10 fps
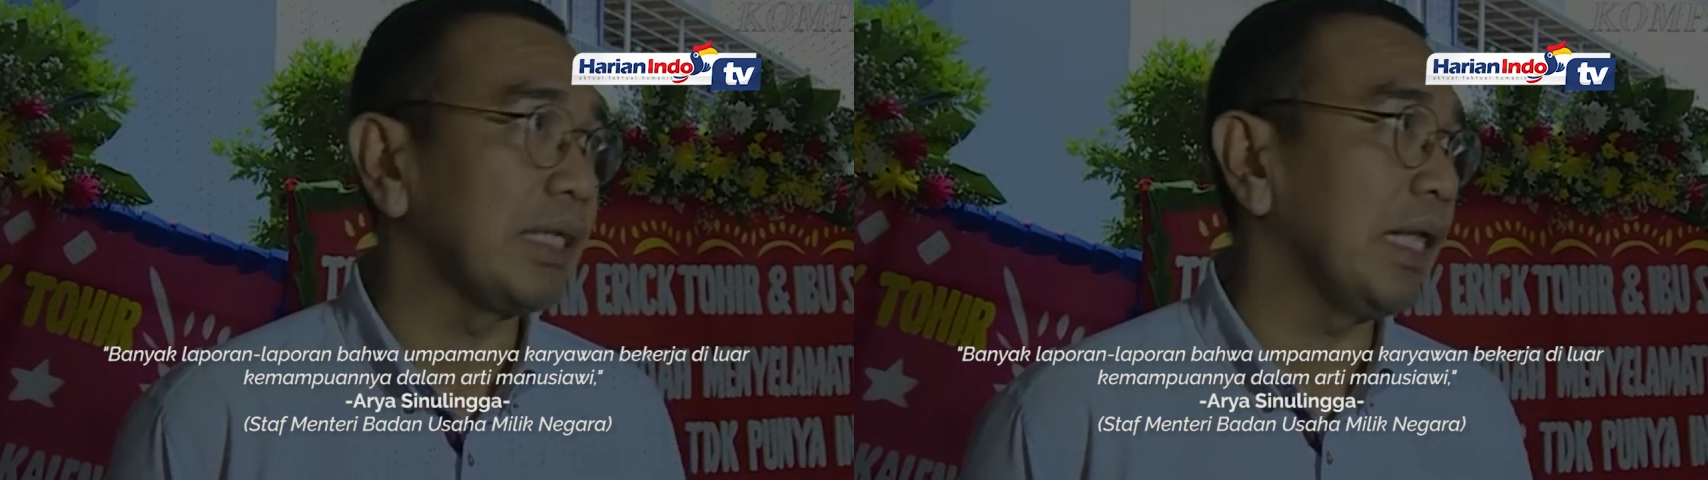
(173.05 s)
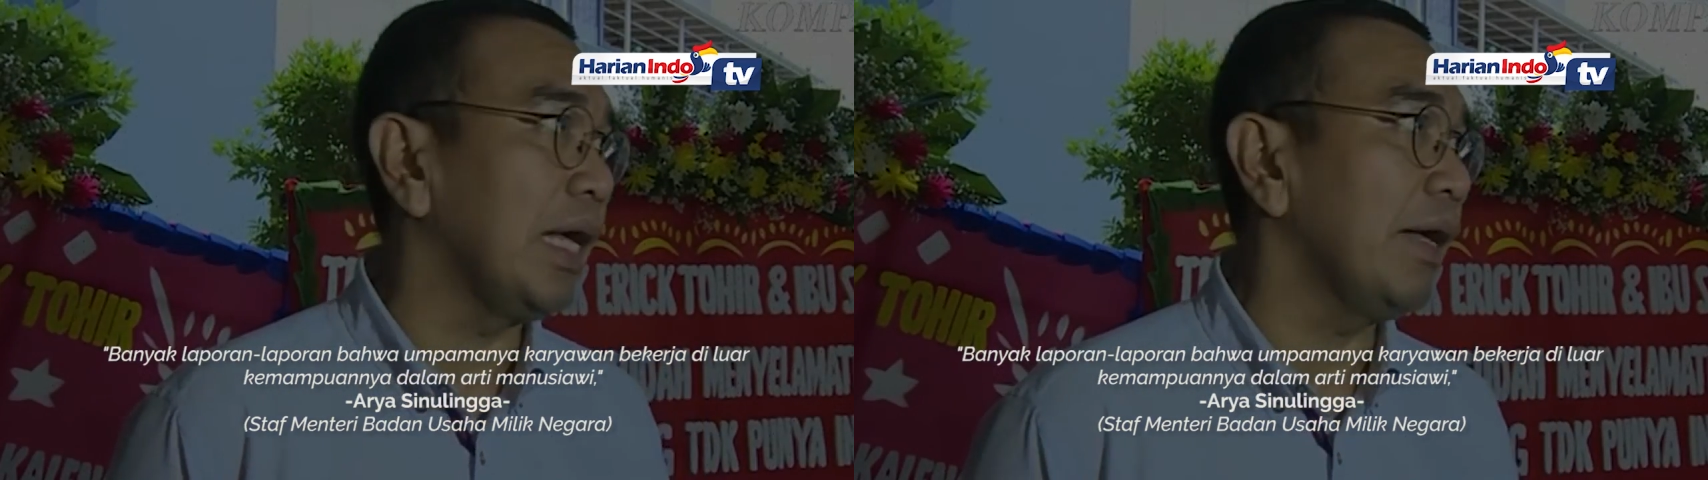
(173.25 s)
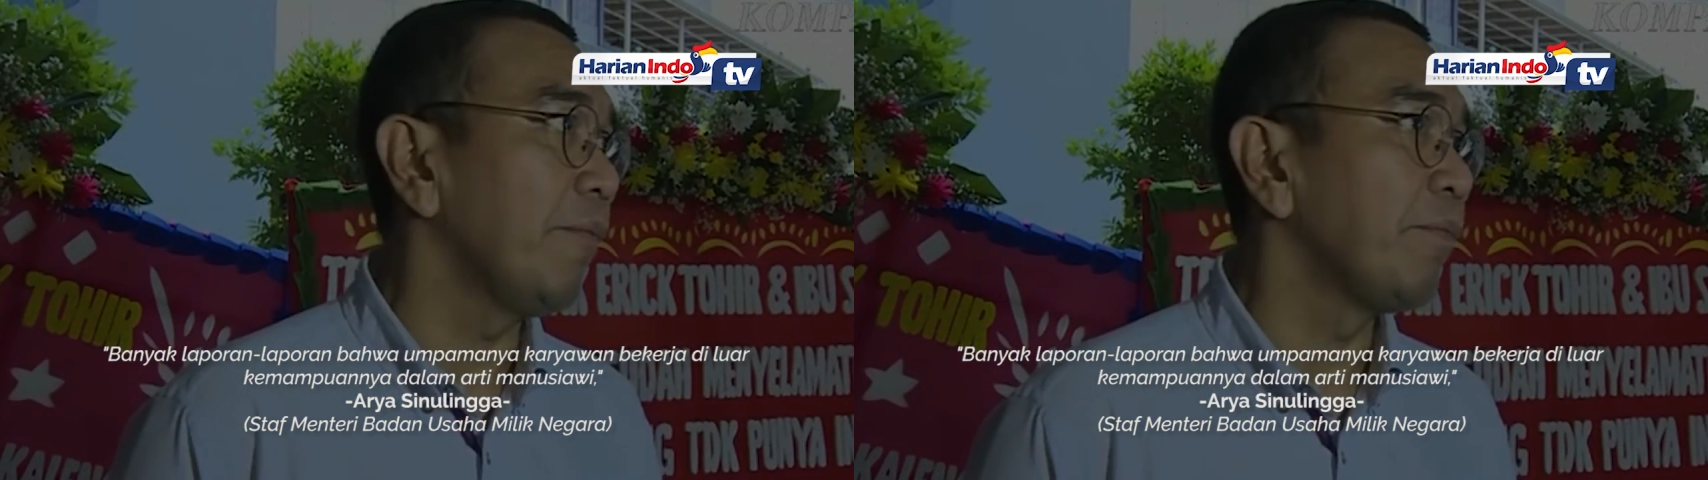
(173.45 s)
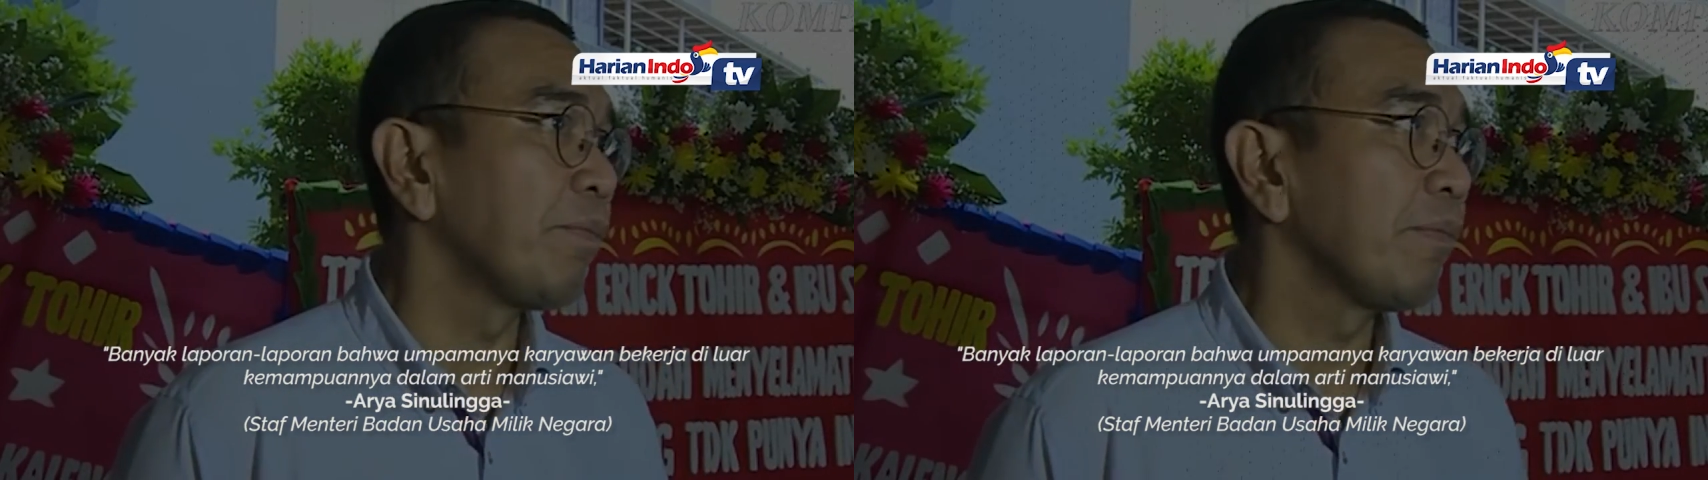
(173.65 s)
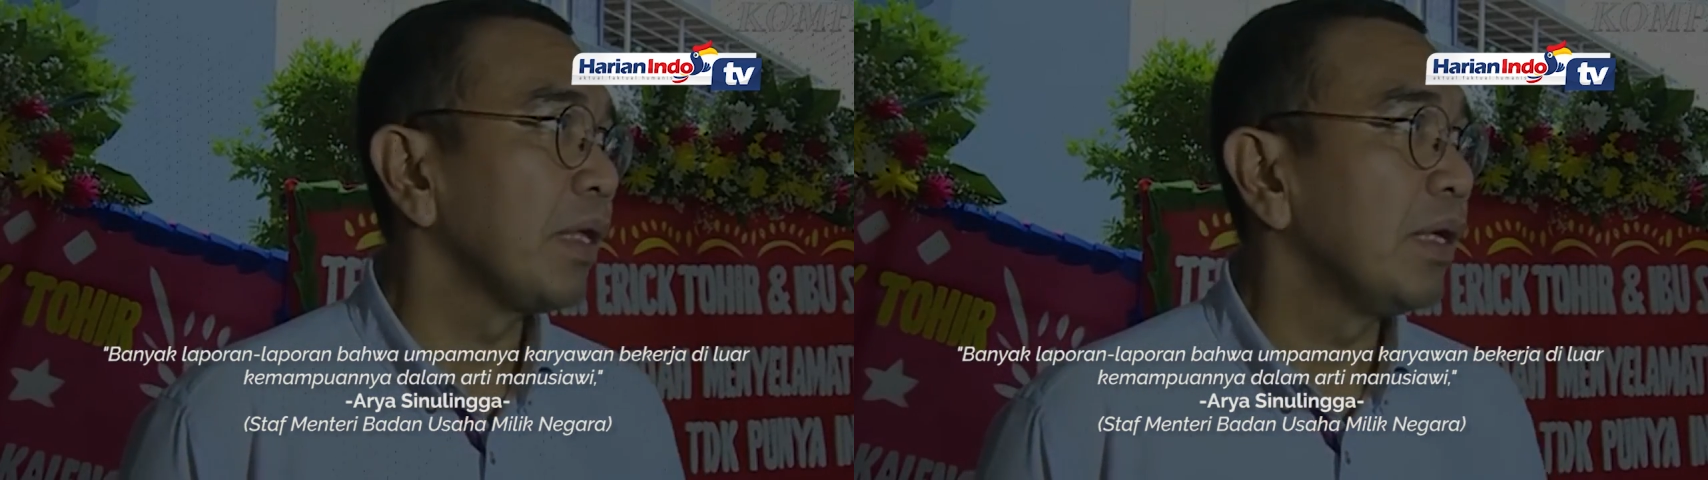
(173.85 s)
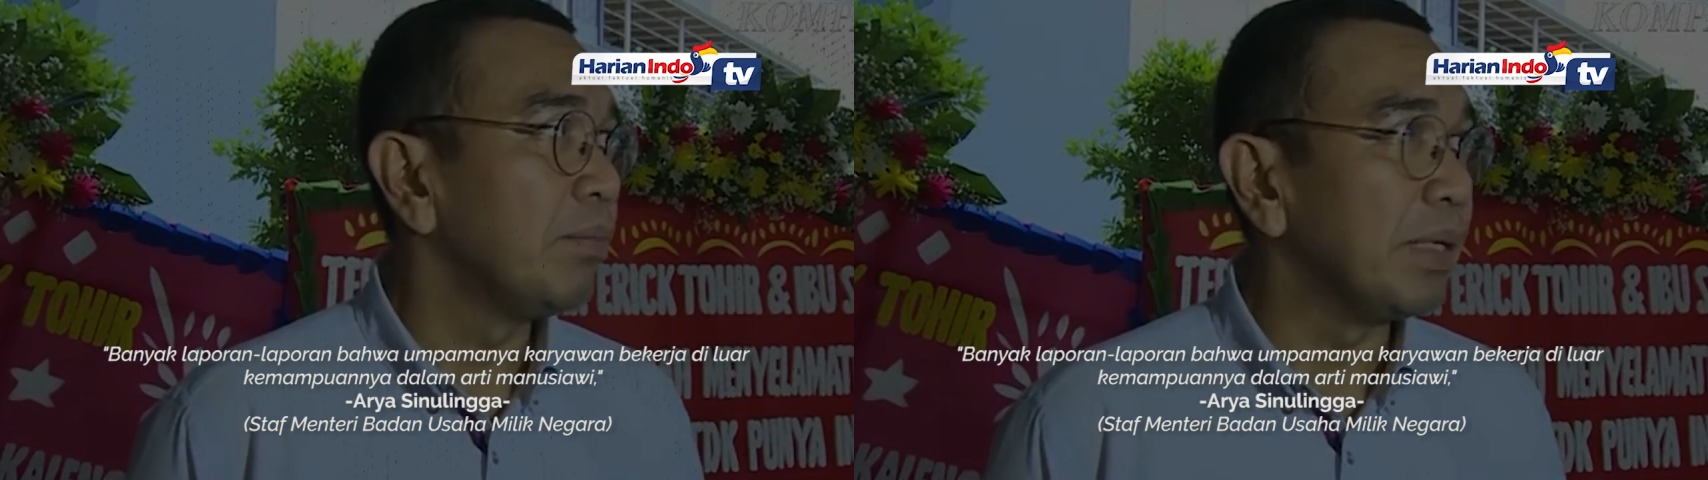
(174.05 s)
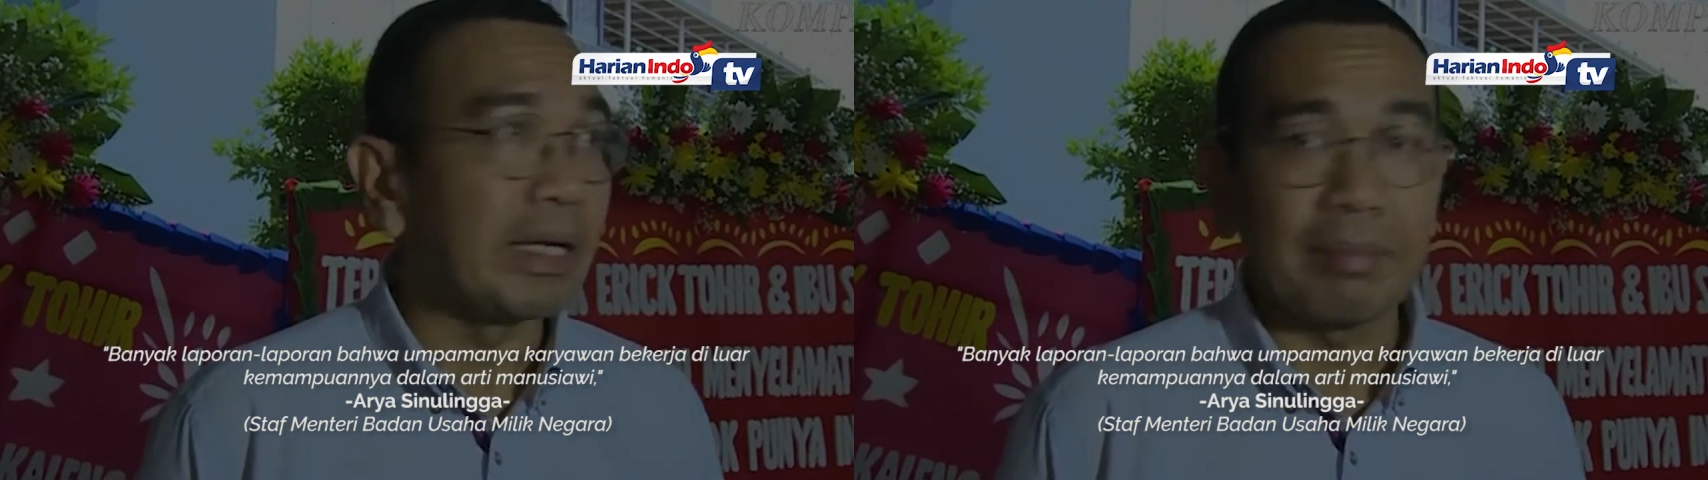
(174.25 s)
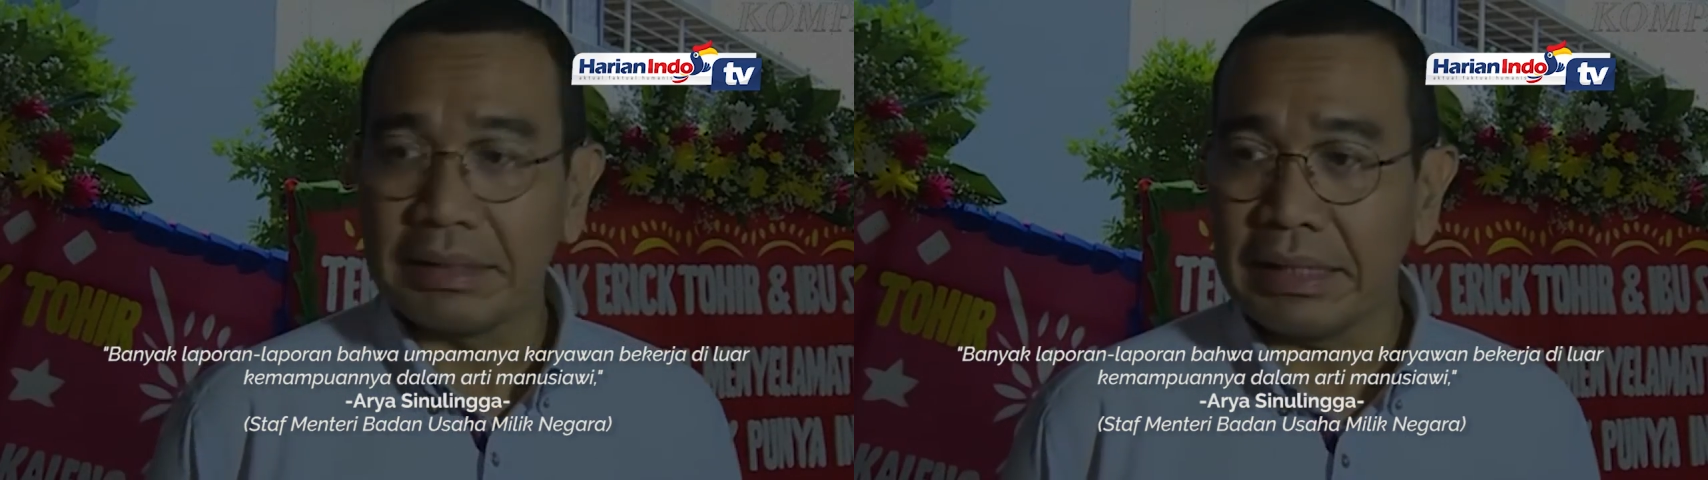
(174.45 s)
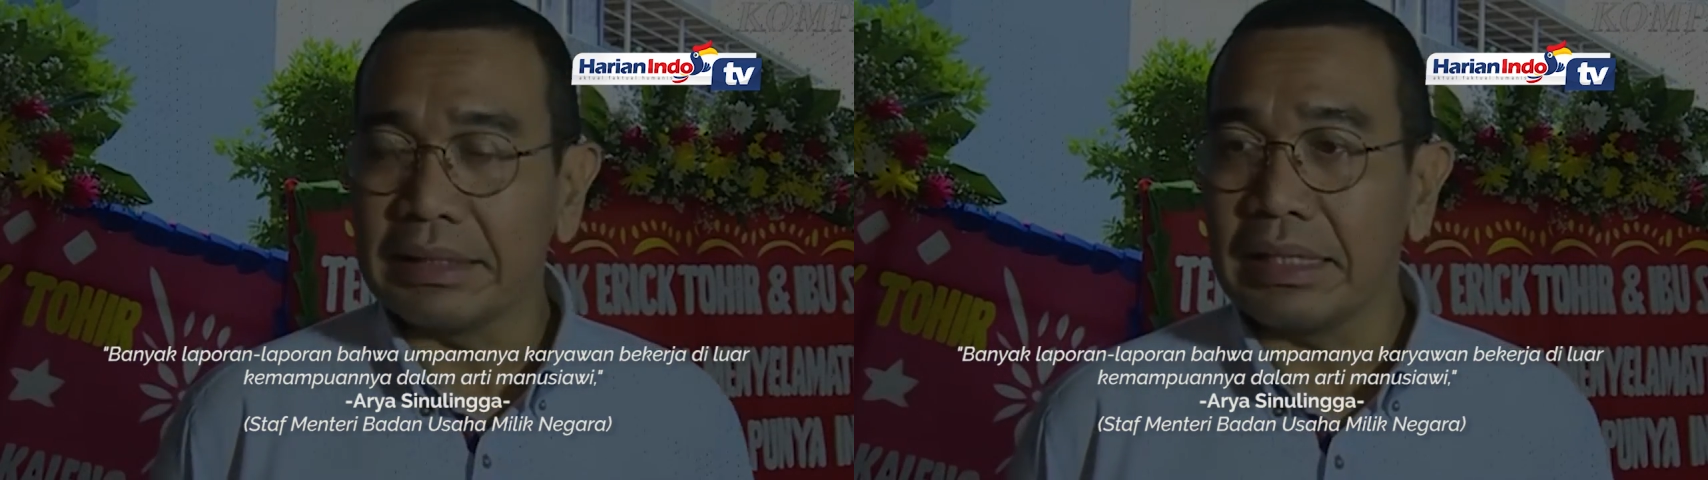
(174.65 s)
Arya Sinulinga,